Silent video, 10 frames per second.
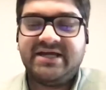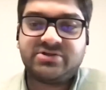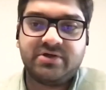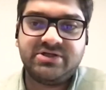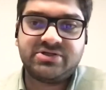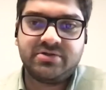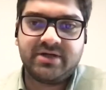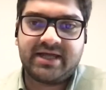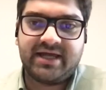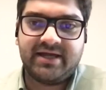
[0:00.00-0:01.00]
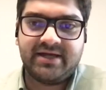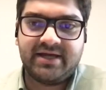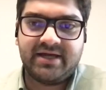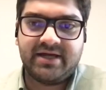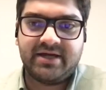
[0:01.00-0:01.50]
Eso hizo que
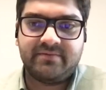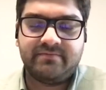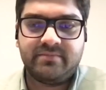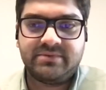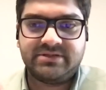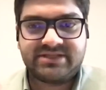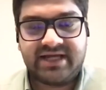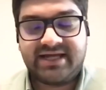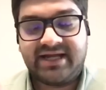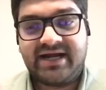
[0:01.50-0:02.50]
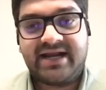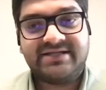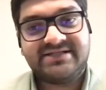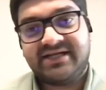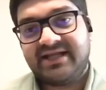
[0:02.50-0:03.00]
em, se
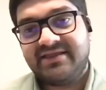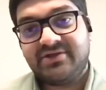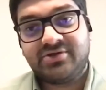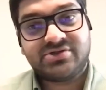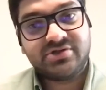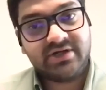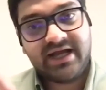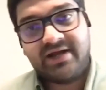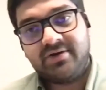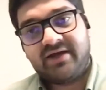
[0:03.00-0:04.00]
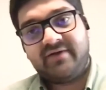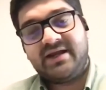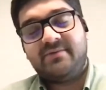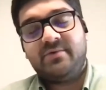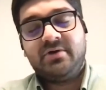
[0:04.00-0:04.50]
generaran ciertas distorsiones a lo que
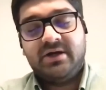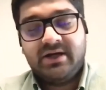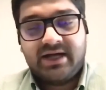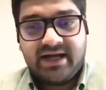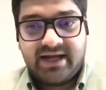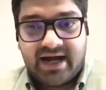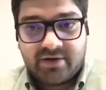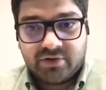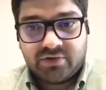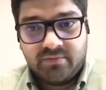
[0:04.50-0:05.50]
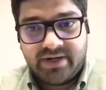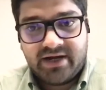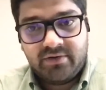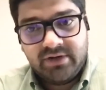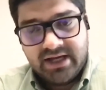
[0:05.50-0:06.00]
veníamos eh,
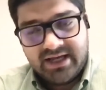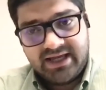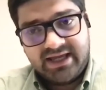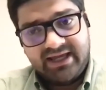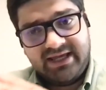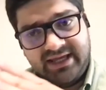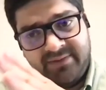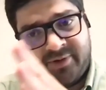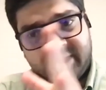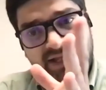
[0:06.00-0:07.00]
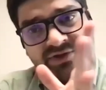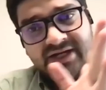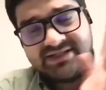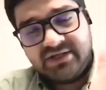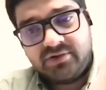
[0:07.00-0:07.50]
acostumbrados y por
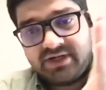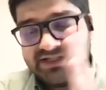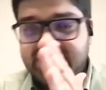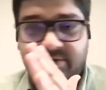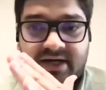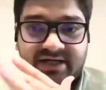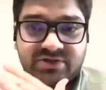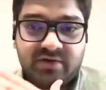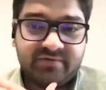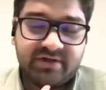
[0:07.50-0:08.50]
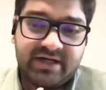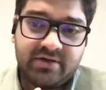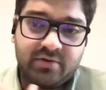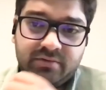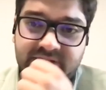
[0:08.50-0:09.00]
tanto la centro derecha no alcanzó a
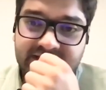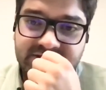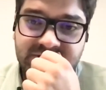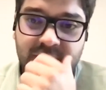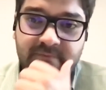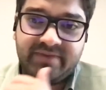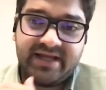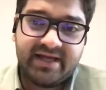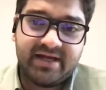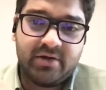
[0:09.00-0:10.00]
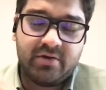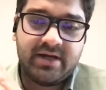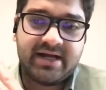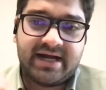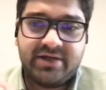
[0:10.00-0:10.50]
obtener un tercio de
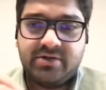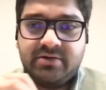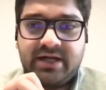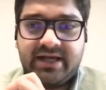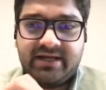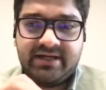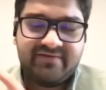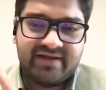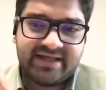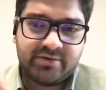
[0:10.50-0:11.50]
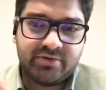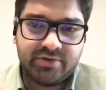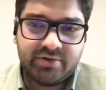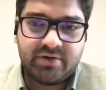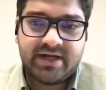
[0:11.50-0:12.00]
los escaños, eh, le
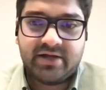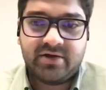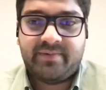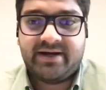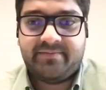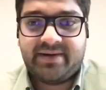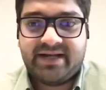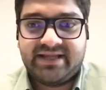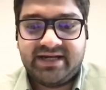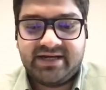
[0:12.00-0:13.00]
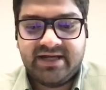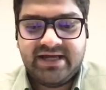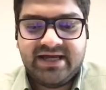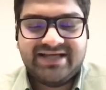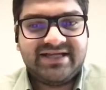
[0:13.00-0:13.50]
faltaron dos escaños para tener
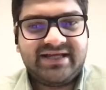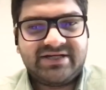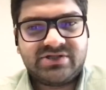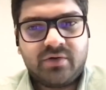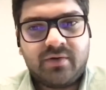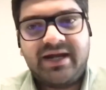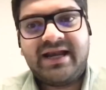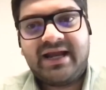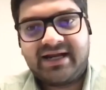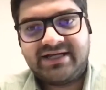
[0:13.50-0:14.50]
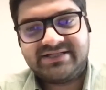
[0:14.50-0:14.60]
ese tercio. ¿Cuál era la